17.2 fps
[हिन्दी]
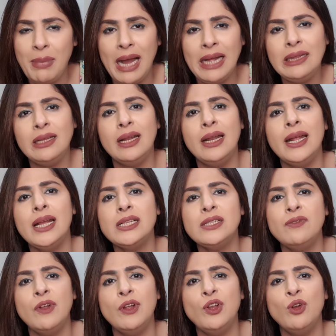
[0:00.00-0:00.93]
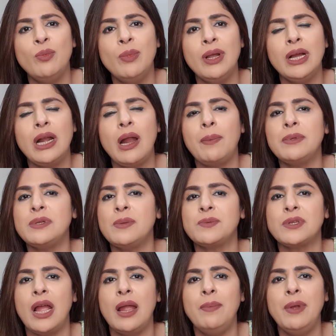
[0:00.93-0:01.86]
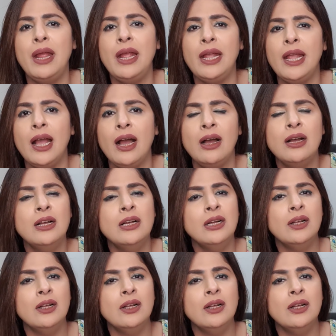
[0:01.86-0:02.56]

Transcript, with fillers: बात करेंगे इस वीडियो में अगर आपने सब्सक्राइब नहीं किया